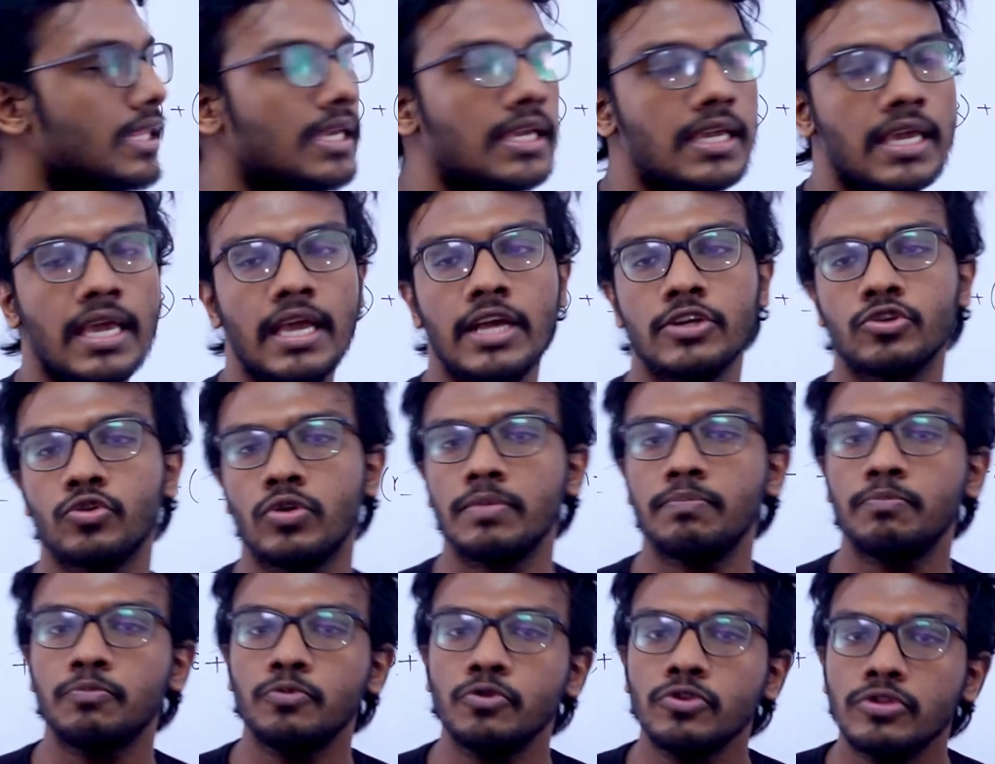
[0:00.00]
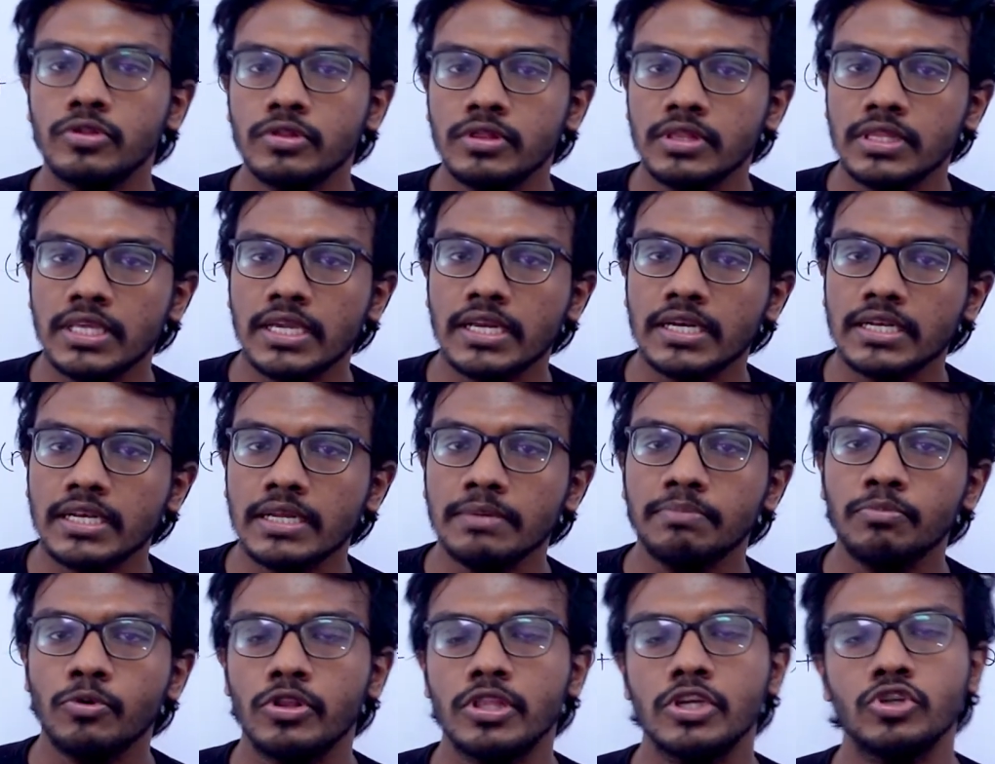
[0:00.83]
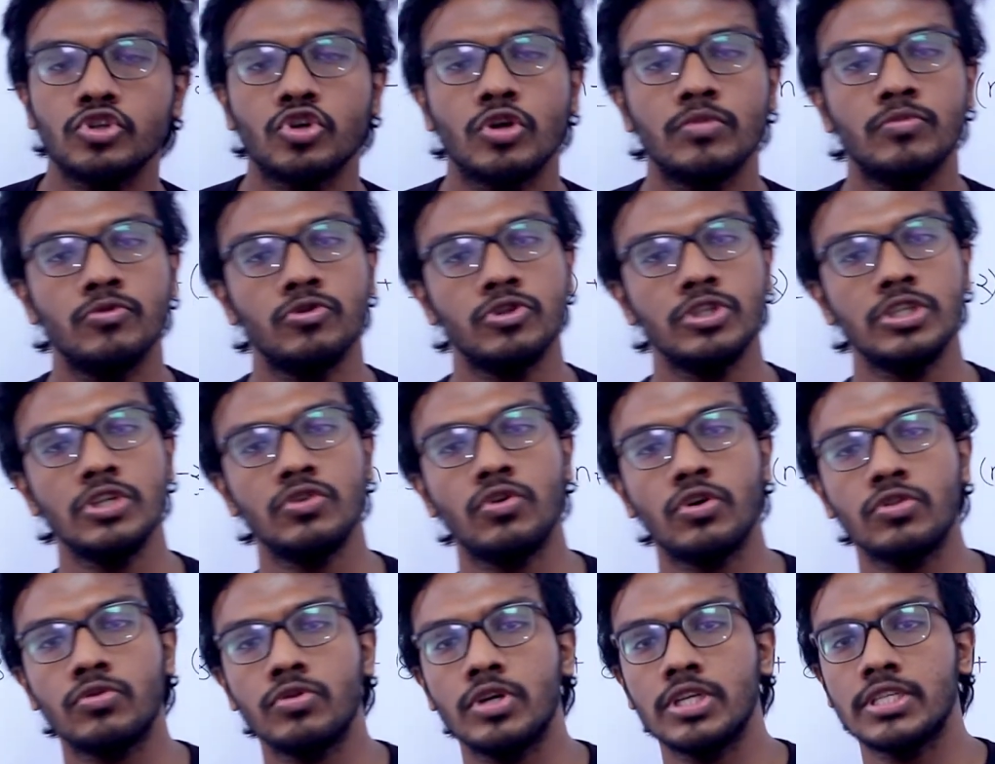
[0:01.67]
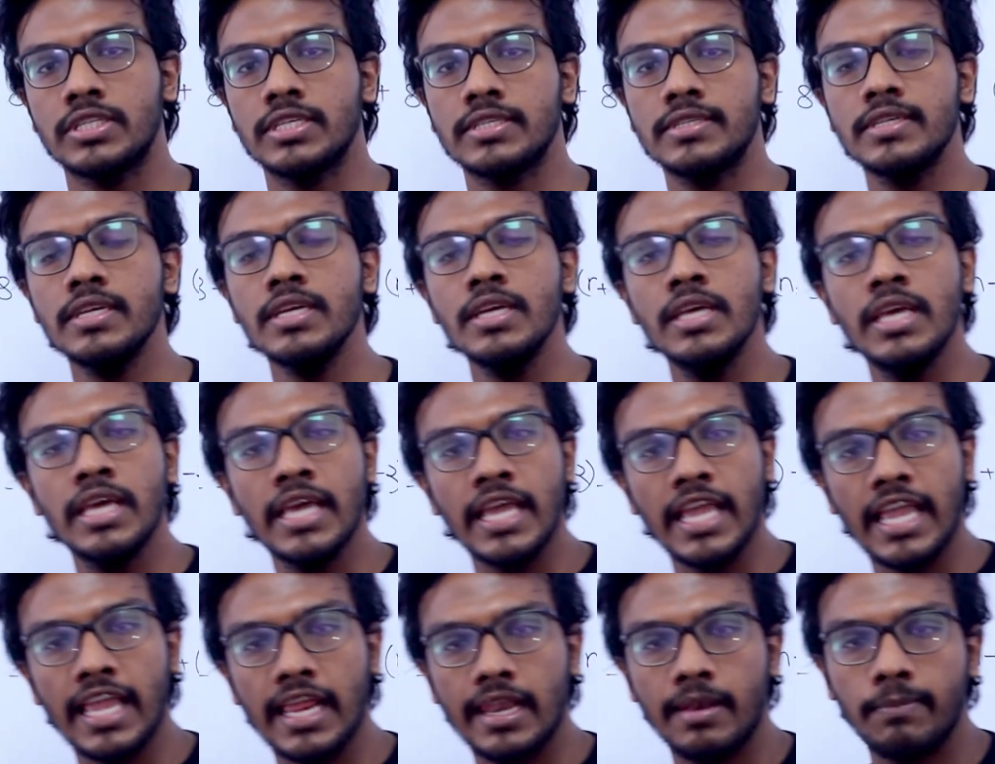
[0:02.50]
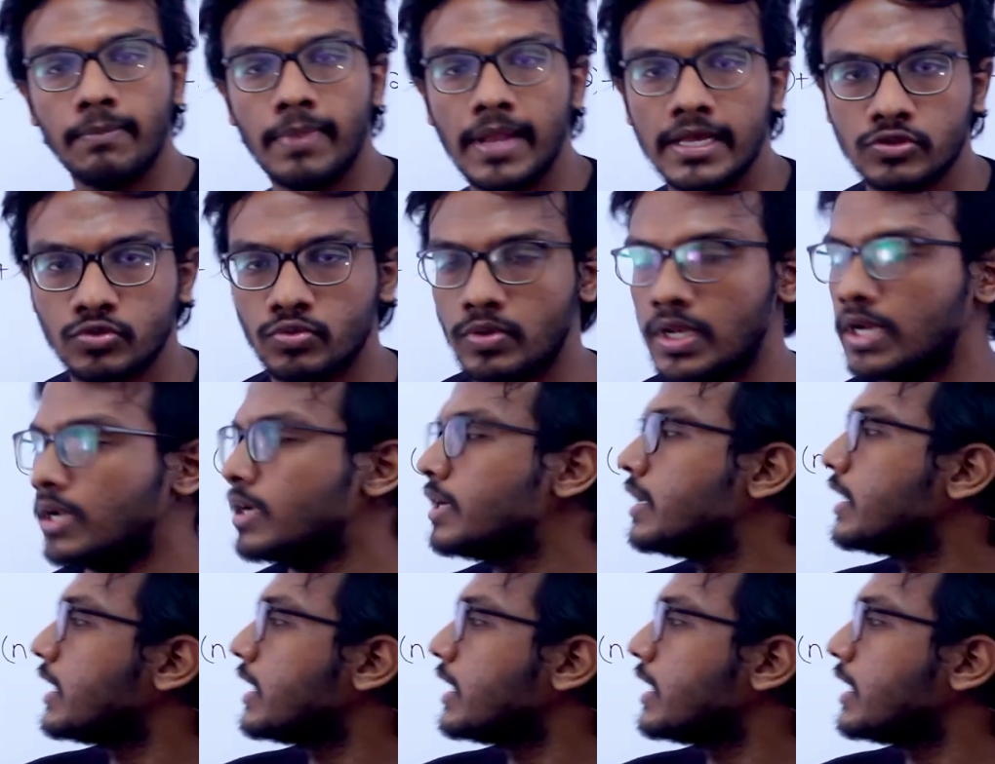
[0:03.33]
থেকে আসলে প্রত্যেকটা পদের সমষ্টি কত আসতেছে এন প্লাস ওয়ান